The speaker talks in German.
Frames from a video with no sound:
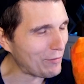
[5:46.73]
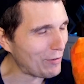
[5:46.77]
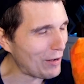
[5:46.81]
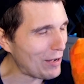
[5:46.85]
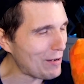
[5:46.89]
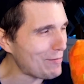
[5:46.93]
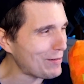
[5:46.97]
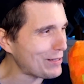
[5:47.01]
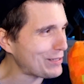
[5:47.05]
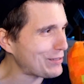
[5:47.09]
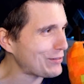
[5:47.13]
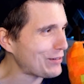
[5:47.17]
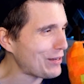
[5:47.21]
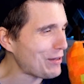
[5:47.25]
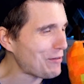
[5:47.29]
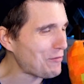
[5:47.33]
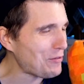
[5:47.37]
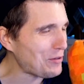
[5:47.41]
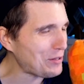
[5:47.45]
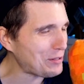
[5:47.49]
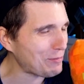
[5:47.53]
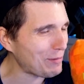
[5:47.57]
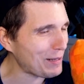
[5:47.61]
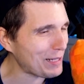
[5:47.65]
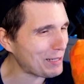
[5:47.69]
Ich war immer so
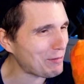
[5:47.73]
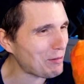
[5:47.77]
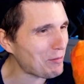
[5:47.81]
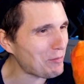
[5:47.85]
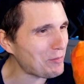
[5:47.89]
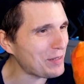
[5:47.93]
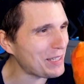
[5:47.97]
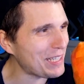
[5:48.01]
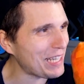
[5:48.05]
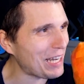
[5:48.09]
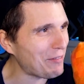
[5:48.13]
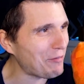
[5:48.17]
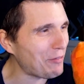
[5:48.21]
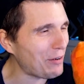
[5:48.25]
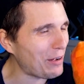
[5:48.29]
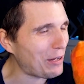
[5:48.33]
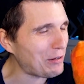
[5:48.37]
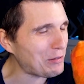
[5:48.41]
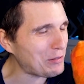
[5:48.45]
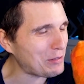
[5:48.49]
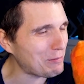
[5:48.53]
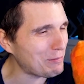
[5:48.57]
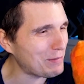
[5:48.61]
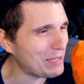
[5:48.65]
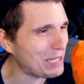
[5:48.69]
nervös, manchmal bin ich einfach
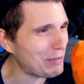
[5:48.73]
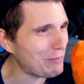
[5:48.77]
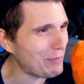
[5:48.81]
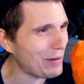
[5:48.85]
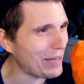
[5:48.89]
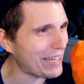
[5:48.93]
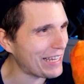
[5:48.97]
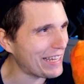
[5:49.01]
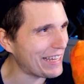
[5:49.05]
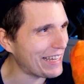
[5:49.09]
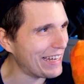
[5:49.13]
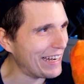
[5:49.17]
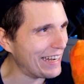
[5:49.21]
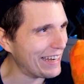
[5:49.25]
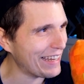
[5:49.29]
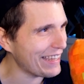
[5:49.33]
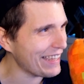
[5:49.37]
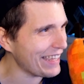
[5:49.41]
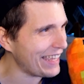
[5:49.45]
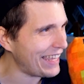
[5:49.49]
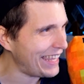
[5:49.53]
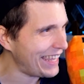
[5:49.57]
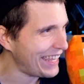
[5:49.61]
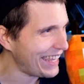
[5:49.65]
aus dem Zimmer gegangen.